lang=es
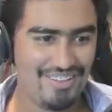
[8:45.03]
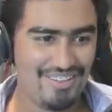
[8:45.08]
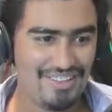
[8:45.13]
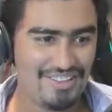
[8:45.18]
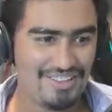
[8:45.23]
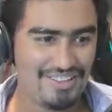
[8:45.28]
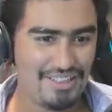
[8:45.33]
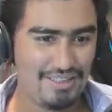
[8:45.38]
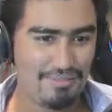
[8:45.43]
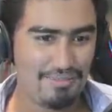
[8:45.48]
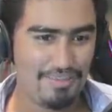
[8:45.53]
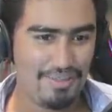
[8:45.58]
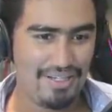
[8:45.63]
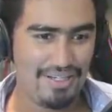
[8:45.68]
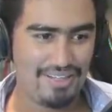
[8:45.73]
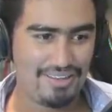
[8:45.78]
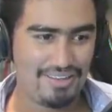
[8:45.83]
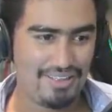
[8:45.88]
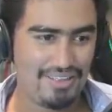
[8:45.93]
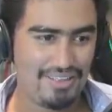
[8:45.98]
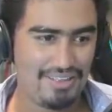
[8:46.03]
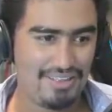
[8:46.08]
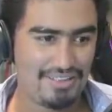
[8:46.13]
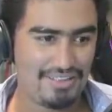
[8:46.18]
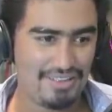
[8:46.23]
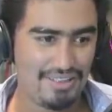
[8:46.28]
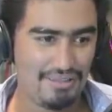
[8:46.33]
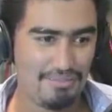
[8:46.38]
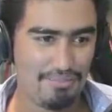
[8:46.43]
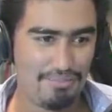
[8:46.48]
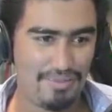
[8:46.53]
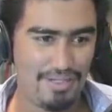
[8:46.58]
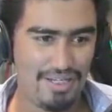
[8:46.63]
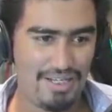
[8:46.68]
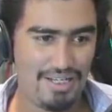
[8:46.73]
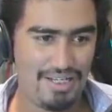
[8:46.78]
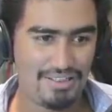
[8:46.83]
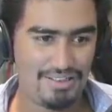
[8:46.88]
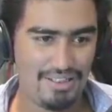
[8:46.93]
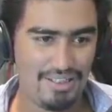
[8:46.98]
se parte, se
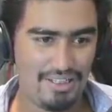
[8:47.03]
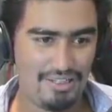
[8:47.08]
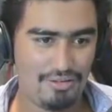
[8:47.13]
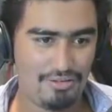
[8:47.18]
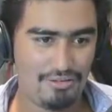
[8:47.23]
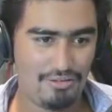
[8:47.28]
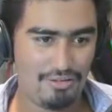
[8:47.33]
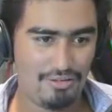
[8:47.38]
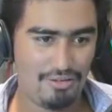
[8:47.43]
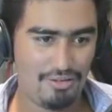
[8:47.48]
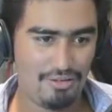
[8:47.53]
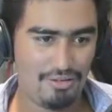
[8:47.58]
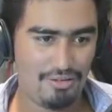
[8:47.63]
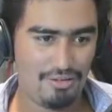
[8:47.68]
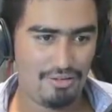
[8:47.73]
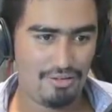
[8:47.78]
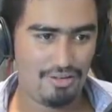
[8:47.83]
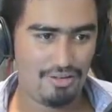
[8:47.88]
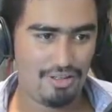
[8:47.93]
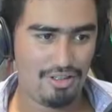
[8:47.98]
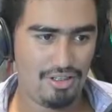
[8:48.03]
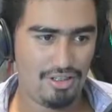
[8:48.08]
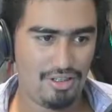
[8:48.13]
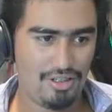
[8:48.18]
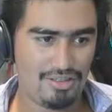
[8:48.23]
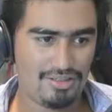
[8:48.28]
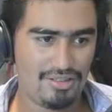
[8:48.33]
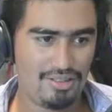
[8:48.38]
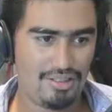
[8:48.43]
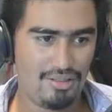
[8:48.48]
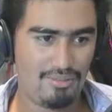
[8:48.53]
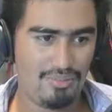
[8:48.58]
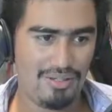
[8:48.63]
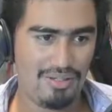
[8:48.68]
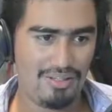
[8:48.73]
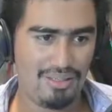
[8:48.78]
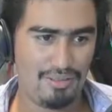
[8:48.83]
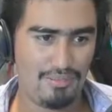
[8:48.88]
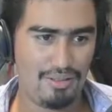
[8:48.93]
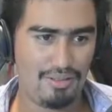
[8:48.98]
parte el culo y yo se lo
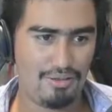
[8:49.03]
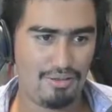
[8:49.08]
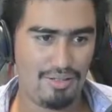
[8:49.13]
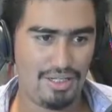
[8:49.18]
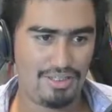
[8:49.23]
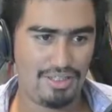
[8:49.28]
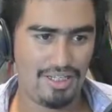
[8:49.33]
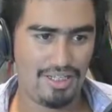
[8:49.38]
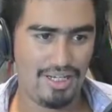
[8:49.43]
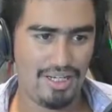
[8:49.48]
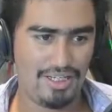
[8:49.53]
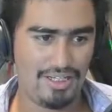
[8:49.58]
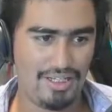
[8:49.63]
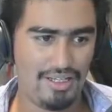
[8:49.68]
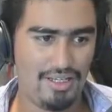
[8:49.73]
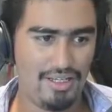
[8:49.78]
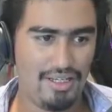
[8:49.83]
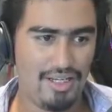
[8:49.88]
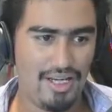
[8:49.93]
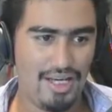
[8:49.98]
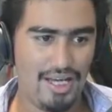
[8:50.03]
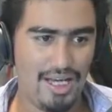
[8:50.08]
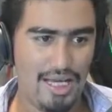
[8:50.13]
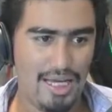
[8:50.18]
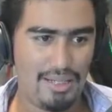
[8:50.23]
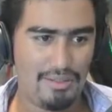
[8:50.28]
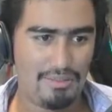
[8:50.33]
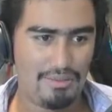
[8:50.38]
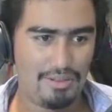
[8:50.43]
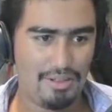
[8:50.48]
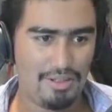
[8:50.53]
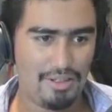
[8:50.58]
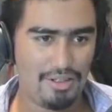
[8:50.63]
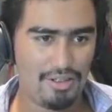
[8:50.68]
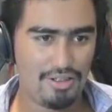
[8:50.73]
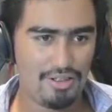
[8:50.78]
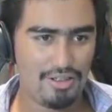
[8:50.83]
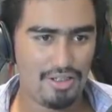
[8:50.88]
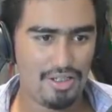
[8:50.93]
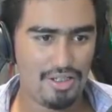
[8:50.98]
paro también con una tajada.
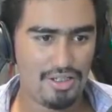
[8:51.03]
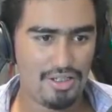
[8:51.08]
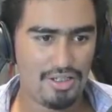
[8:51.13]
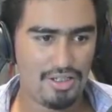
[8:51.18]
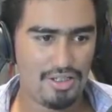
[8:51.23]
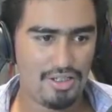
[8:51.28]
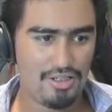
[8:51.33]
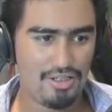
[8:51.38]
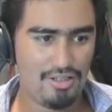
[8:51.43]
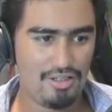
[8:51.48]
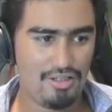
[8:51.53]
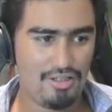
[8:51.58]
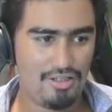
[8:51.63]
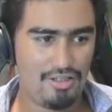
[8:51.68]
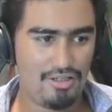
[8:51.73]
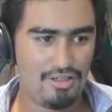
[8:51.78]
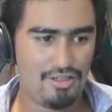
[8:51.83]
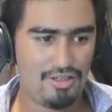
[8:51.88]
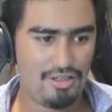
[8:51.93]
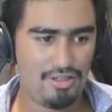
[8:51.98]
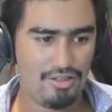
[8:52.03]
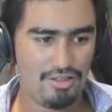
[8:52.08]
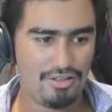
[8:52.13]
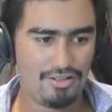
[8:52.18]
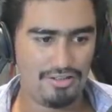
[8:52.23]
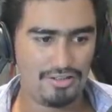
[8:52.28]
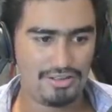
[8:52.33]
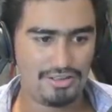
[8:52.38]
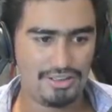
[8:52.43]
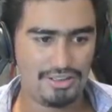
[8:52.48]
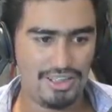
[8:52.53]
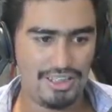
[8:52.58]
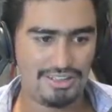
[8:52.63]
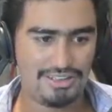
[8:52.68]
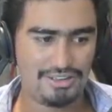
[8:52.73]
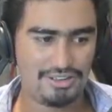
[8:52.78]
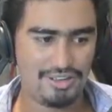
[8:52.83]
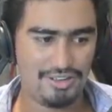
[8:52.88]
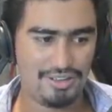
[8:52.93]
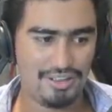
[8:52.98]
¡Vámonos! Que
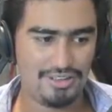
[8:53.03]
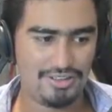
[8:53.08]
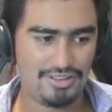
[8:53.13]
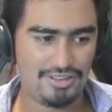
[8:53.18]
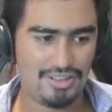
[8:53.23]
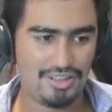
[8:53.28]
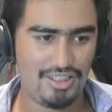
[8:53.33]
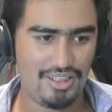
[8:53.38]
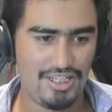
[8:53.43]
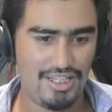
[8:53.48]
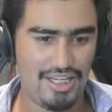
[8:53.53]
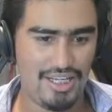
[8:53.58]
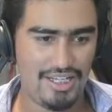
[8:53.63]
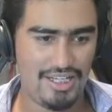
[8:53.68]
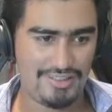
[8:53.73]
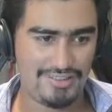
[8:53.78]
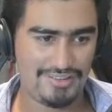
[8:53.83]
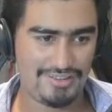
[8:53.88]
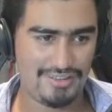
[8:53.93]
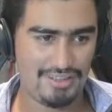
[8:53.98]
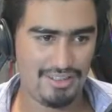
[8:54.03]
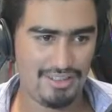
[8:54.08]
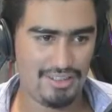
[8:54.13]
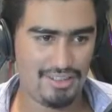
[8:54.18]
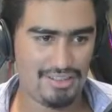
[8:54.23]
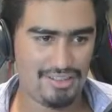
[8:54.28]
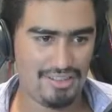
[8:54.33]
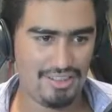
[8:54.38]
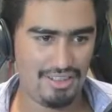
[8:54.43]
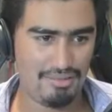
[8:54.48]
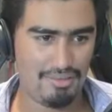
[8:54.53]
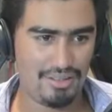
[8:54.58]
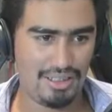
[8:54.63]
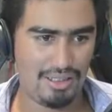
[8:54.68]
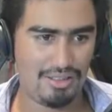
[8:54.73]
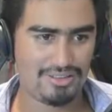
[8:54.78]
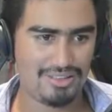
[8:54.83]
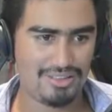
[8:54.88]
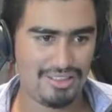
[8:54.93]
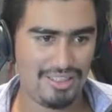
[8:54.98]
esto dice así ah, y me
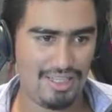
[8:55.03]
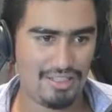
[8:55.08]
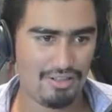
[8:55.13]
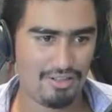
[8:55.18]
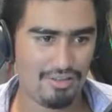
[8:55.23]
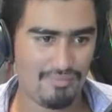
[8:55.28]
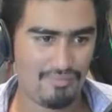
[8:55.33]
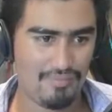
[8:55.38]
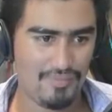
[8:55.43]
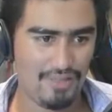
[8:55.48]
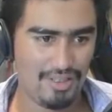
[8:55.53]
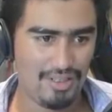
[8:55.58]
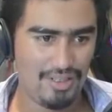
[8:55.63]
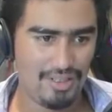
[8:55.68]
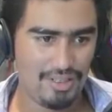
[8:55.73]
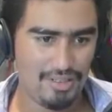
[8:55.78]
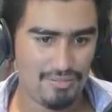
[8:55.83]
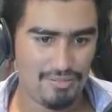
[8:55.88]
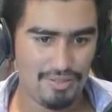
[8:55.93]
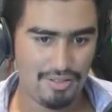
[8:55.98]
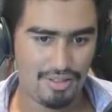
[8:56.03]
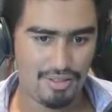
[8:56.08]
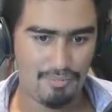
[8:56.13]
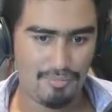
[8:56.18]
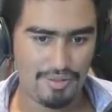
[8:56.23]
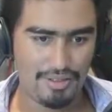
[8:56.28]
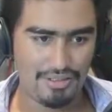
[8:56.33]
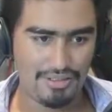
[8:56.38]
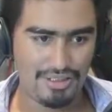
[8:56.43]
acabo de hacer daño. Mi compañero